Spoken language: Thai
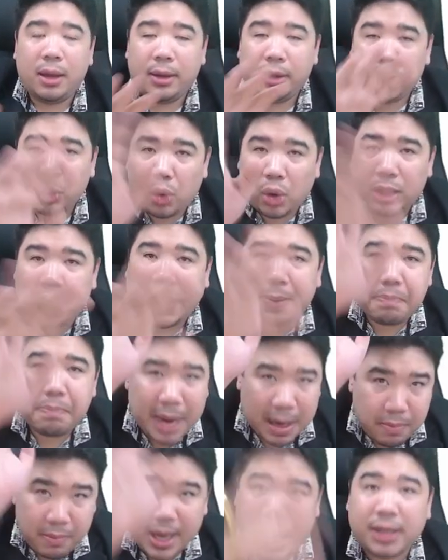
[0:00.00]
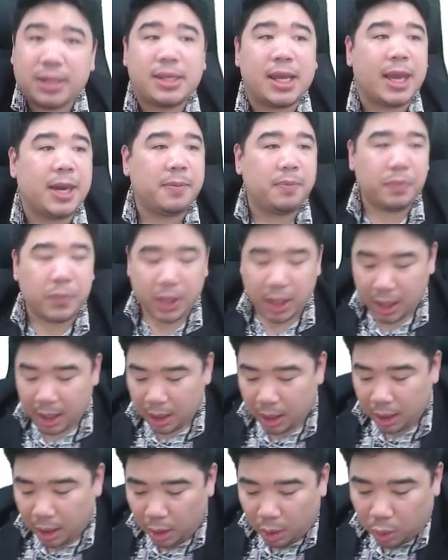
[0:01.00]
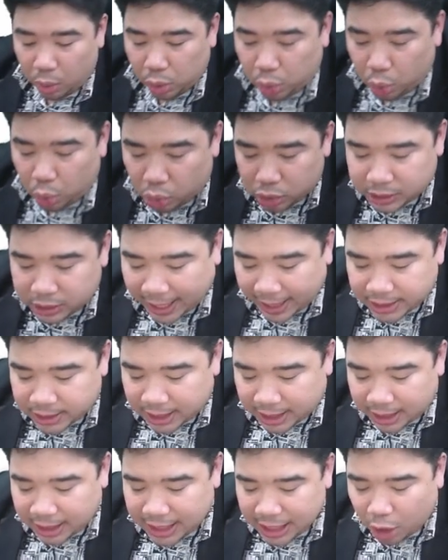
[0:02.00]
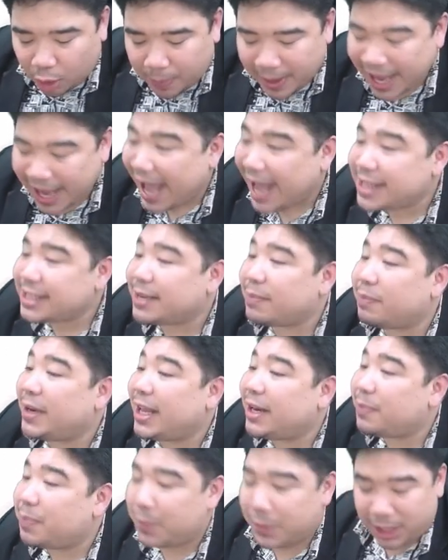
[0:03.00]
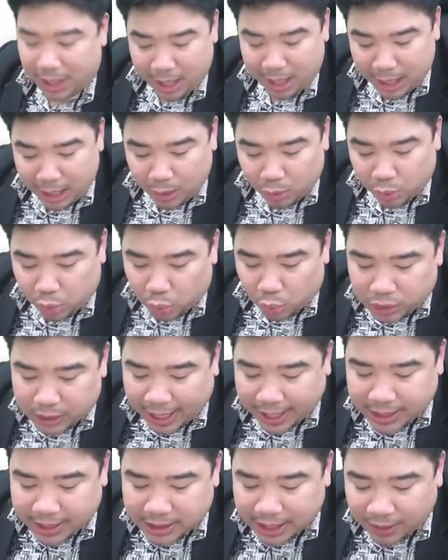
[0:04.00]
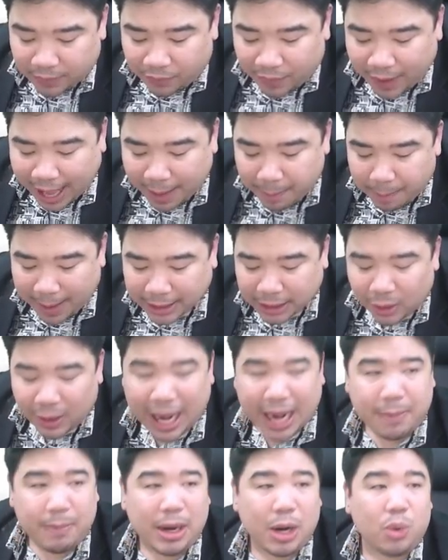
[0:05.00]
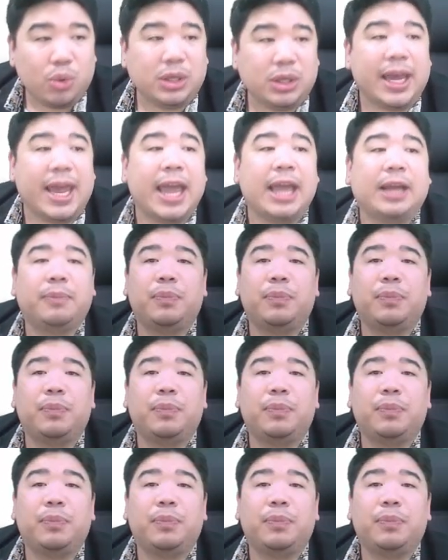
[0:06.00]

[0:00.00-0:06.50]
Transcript: ทุกคนครับมันเมคเซนต์คุณครูใส่สีเขียวไป50ลิตรคณครูใส่สีฟ้าไปเท่าไหร่ไม่รู้คือ x